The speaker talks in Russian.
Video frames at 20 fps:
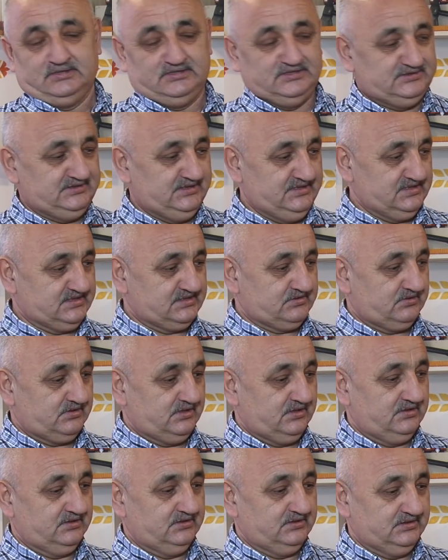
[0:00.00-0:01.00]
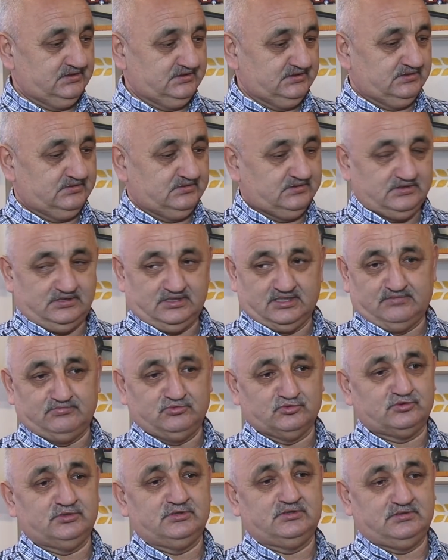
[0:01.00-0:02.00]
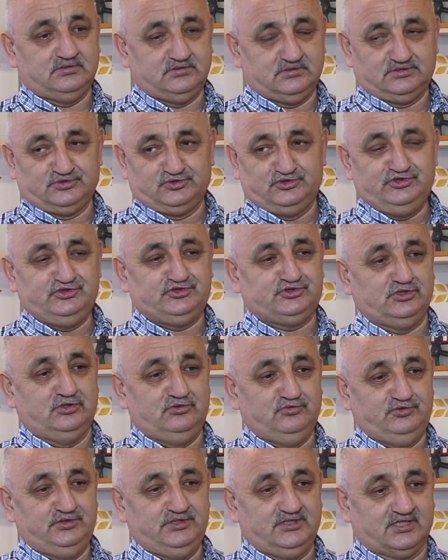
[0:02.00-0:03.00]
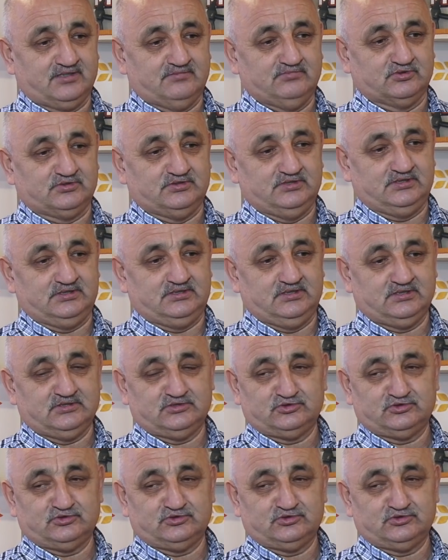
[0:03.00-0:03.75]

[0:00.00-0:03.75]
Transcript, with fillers: Здесь э, работают тысячи людей работает.